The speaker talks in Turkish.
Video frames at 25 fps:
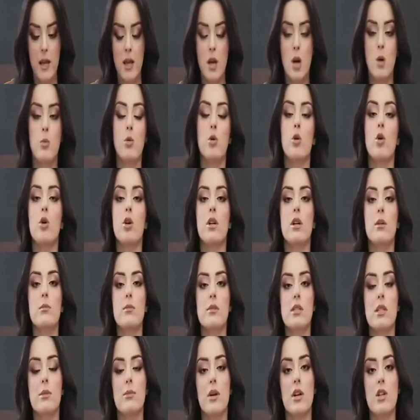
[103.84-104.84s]

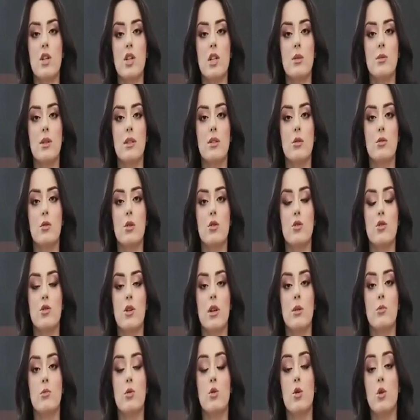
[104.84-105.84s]
Programımıza başlamadan
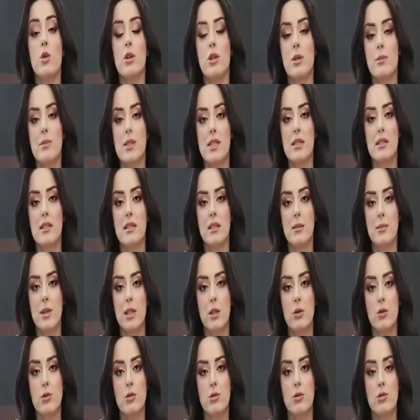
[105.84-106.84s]
önce programımızın adı
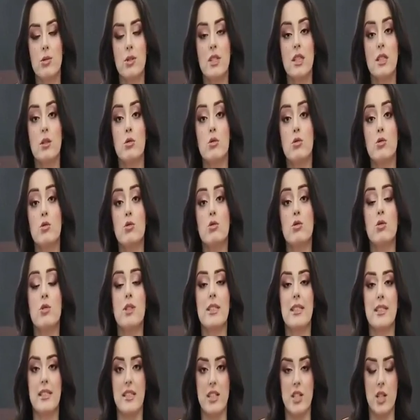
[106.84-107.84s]
biliyorsunuz ki 100.
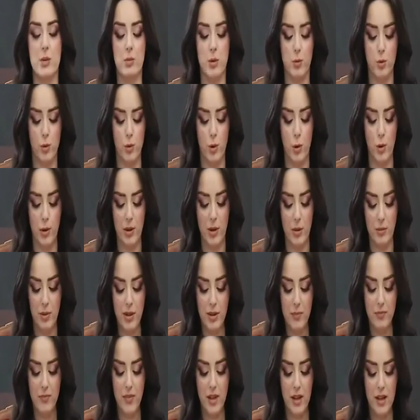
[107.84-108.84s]
yıl seçimi
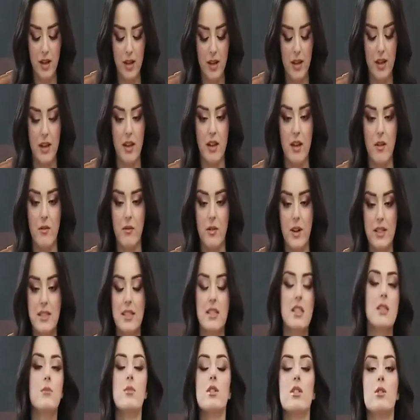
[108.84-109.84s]
programı. E,
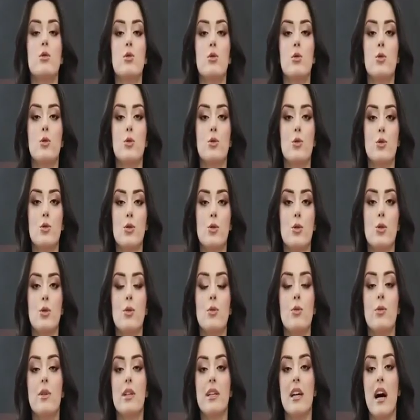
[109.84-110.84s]
vatanımızın kurucusu
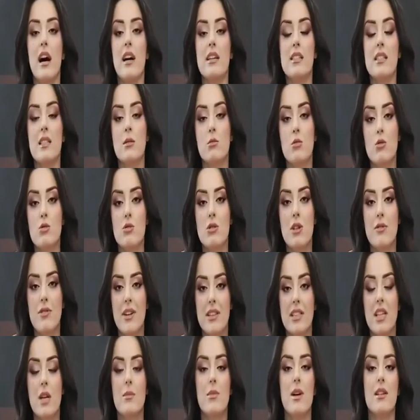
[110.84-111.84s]
Gazi Mustafa
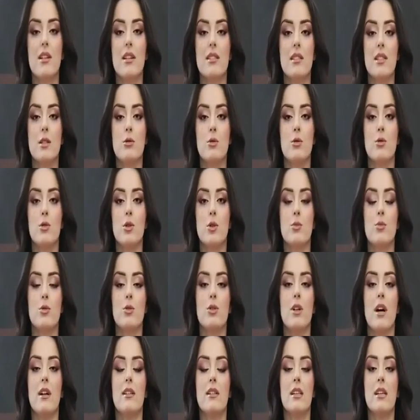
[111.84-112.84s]
Kemal Atatürk'ü
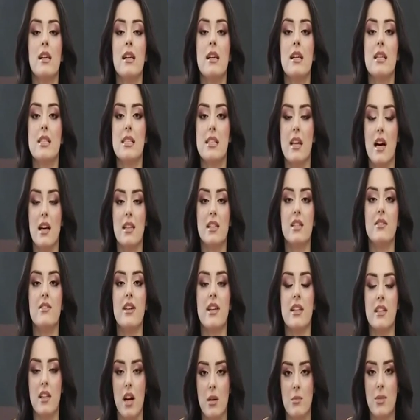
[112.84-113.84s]
buradan saygı
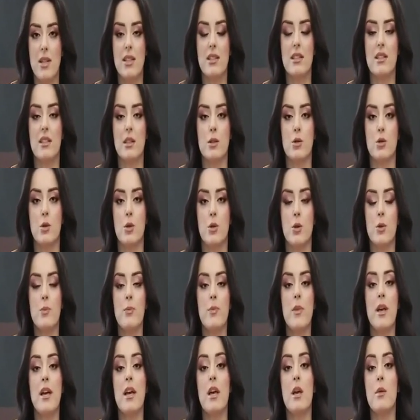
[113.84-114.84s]
ve rahmetle anıyorum.
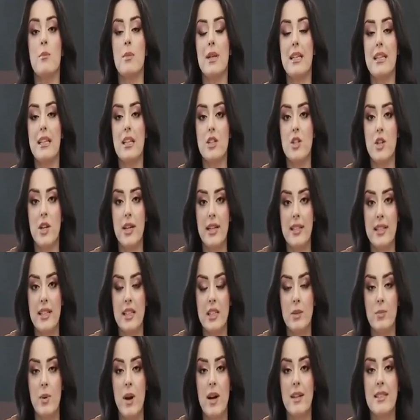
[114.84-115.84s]
Milliyetçi
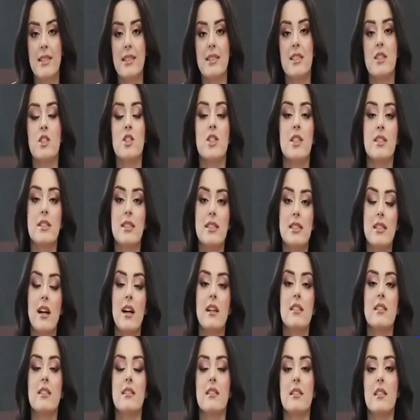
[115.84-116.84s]
Hareket Partisi çatısı
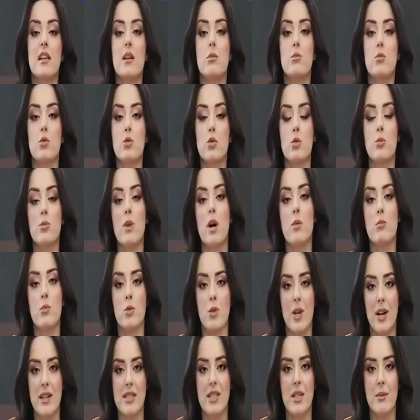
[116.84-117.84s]
altında bulunmam
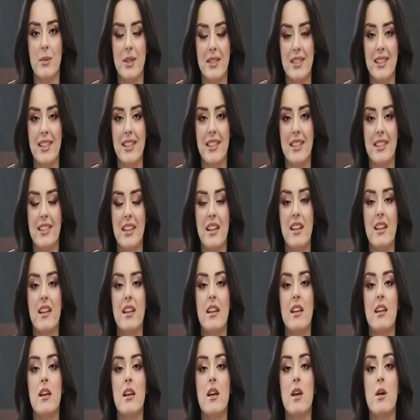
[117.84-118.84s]
münasebetiyle de
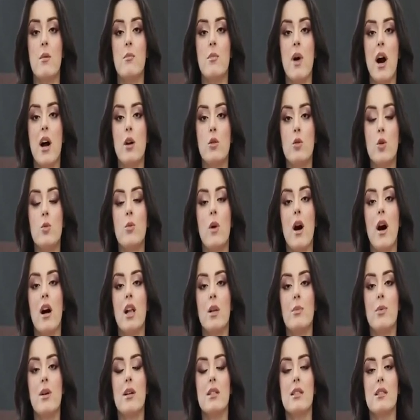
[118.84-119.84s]
merhum
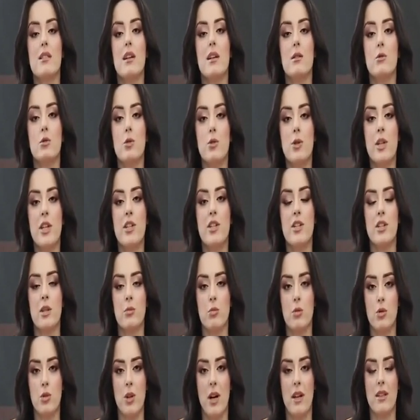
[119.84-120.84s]
Alparslan Türkeş'i de
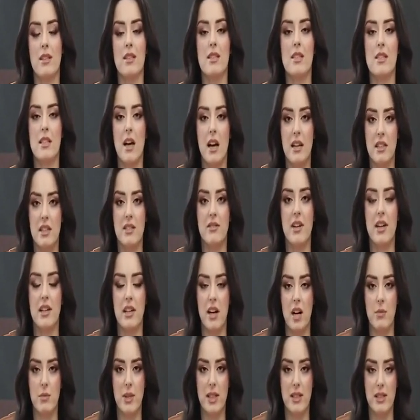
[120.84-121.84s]
buradan saygı ve
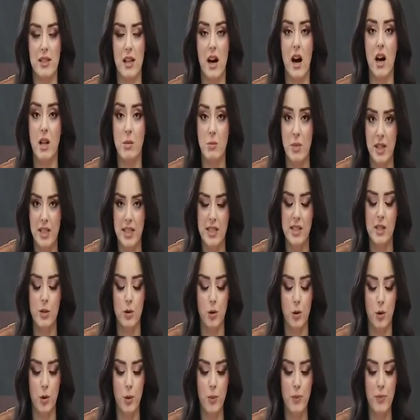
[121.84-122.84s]
rahmetle anmak istiyorum.